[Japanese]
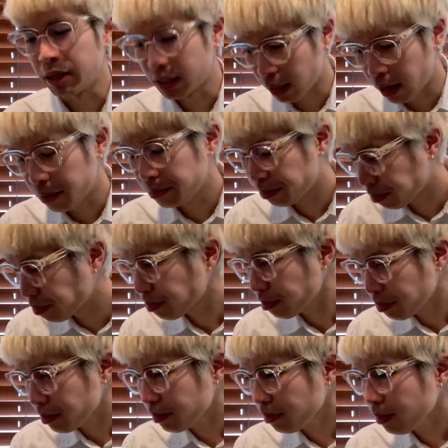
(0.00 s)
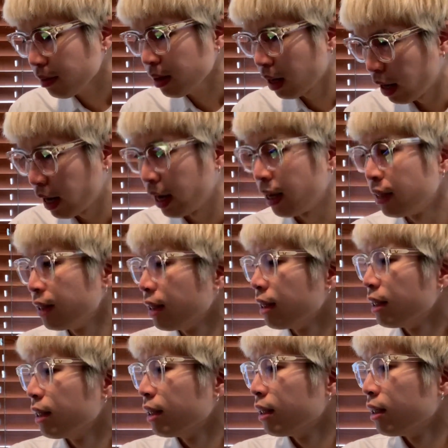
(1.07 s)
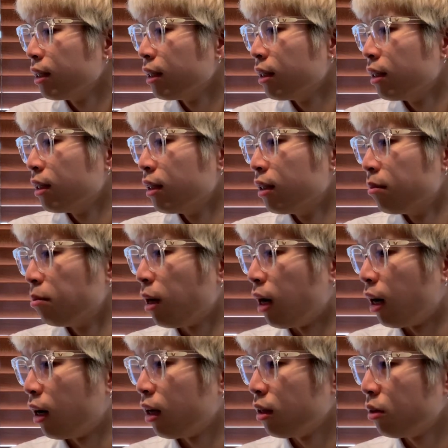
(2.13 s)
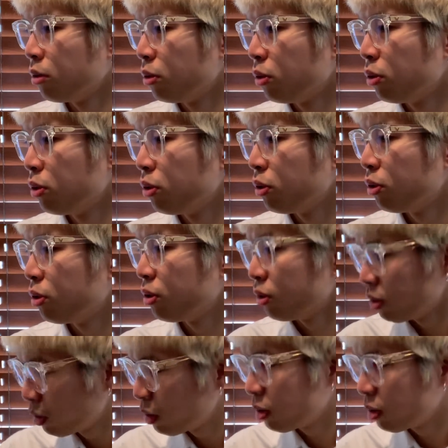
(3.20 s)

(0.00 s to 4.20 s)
ました。はい。まあ、あのー、